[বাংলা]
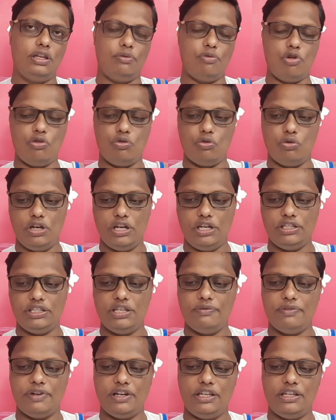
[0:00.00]
এবং করলেন
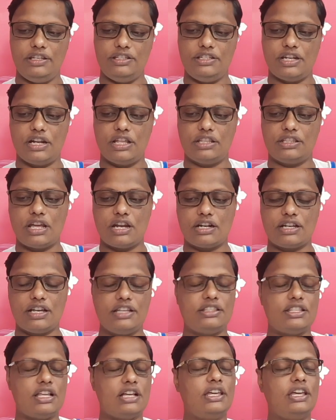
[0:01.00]
কি মানে যারা তার
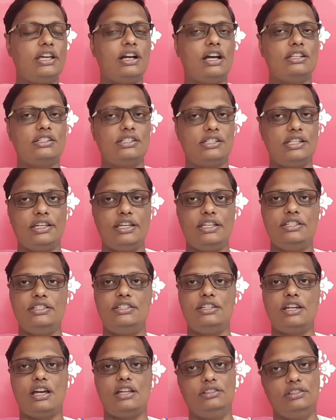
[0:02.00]
তাকে কাছ থেকে
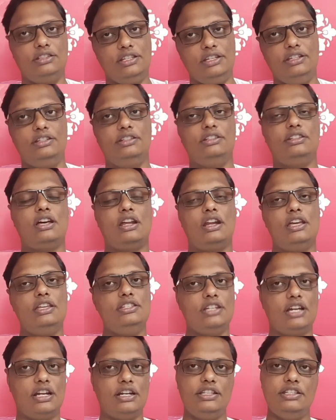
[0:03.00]
জানতেন তারাই
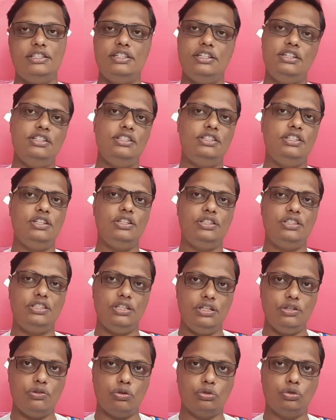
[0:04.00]
জানেন যে
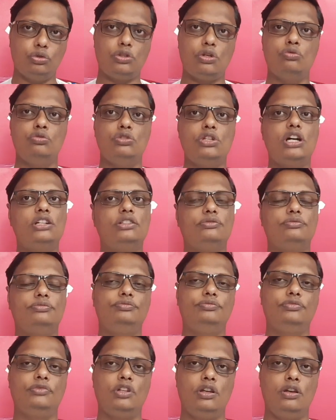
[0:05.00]
তিনি কতটা উদার
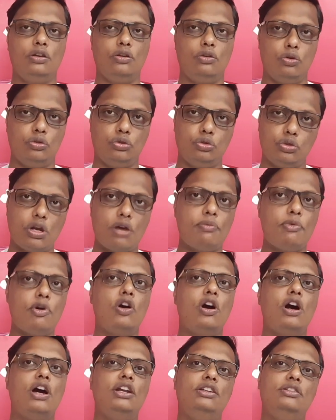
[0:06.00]
কতটা
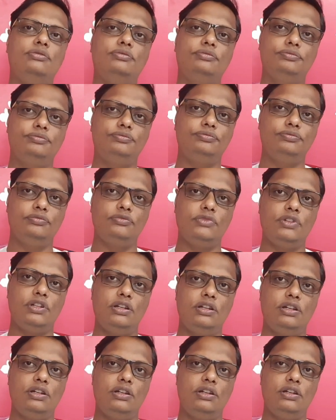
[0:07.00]
মহান
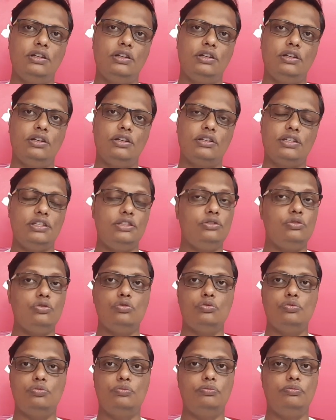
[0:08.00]
কিন্তু
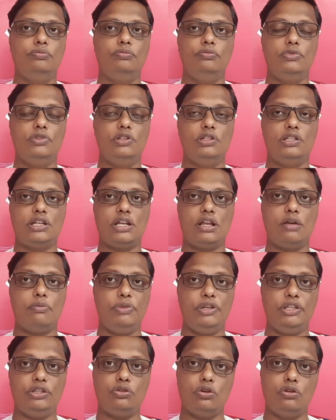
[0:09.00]
যারা
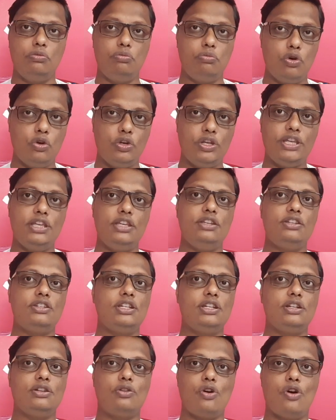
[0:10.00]
বেতনভোগী
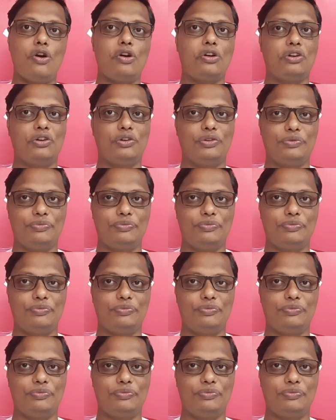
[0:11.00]
শিক্ষক